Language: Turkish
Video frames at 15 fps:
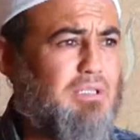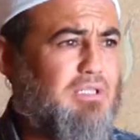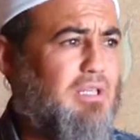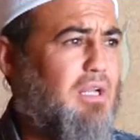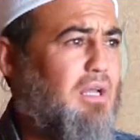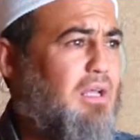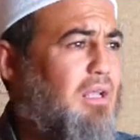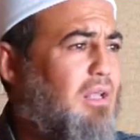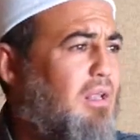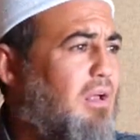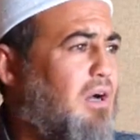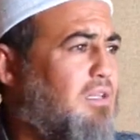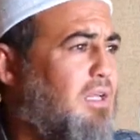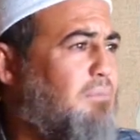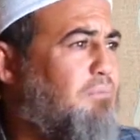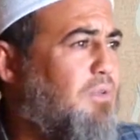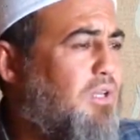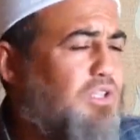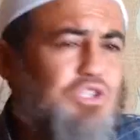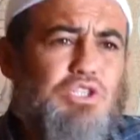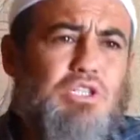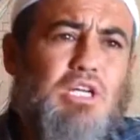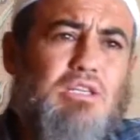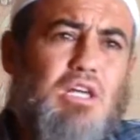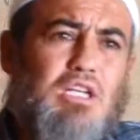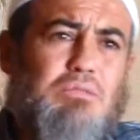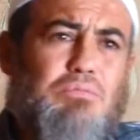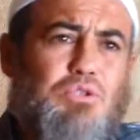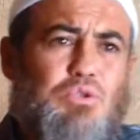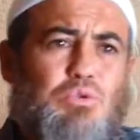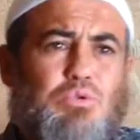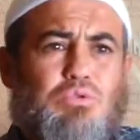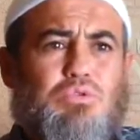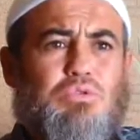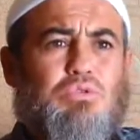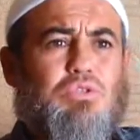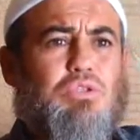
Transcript: Yani mesela adam şirket açmış